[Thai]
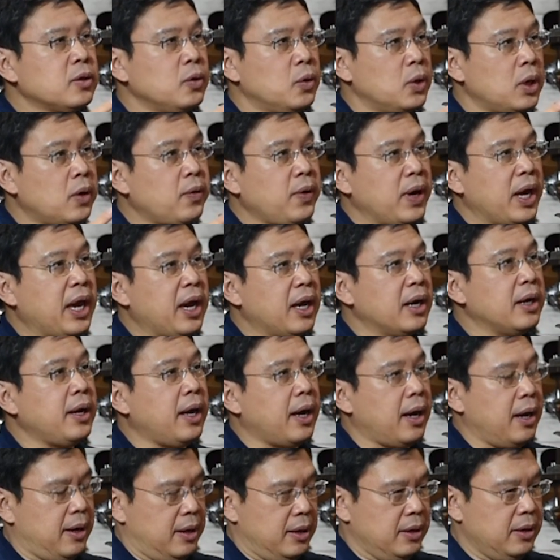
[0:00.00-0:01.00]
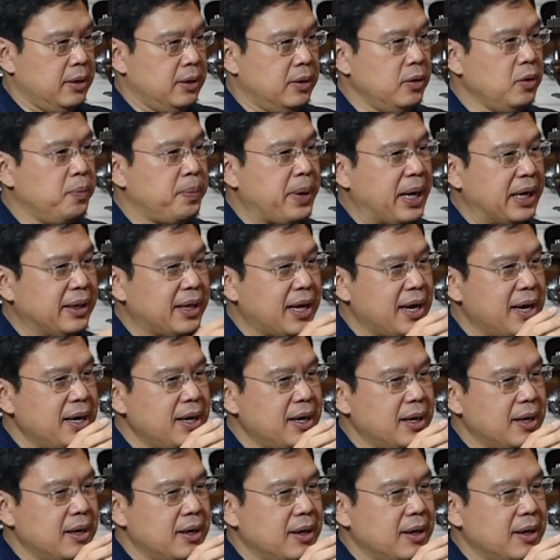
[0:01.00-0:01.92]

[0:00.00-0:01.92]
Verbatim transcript: ตัวเราเองเนี่ยอยู่ภายใต้